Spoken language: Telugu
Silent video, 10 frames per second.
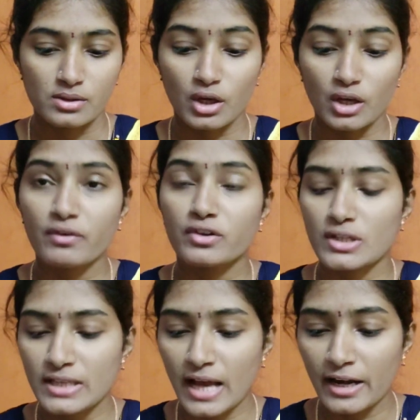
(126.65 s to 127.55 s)
సో ఇవి
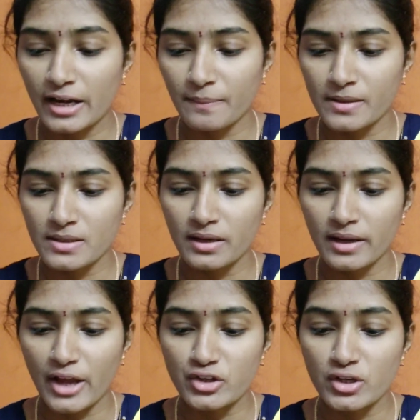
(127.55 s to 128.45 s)
వచ్చేసి హండ్రెడ్ పర్సెంట్
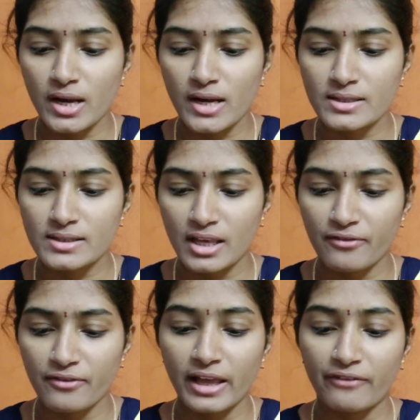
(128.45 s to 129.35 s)
న్యాచురల్ అండ్
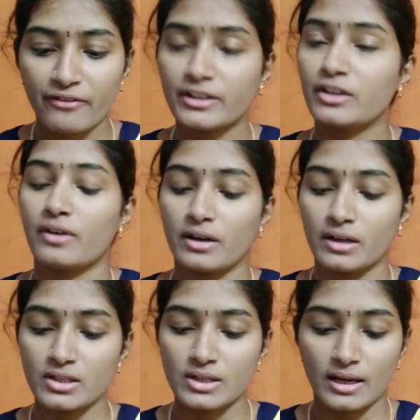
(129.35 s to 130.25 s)
సేఫ్ అండ్ ఎఫెక్టివ్
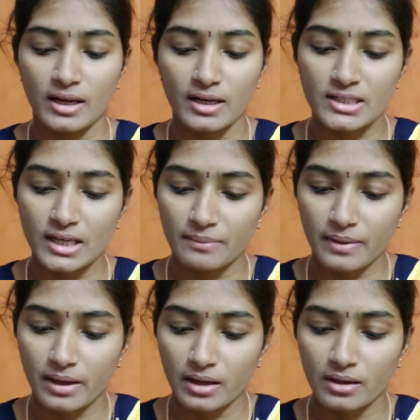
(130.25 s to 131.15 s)
అండి చాలా అంటే చాలా
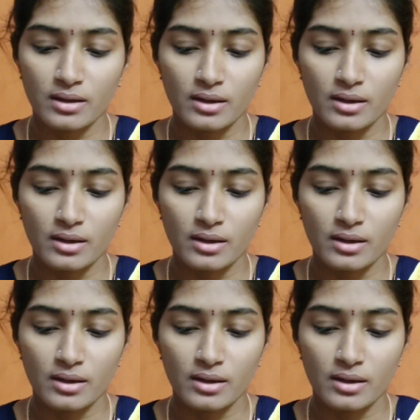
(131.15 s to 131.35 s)
బాగా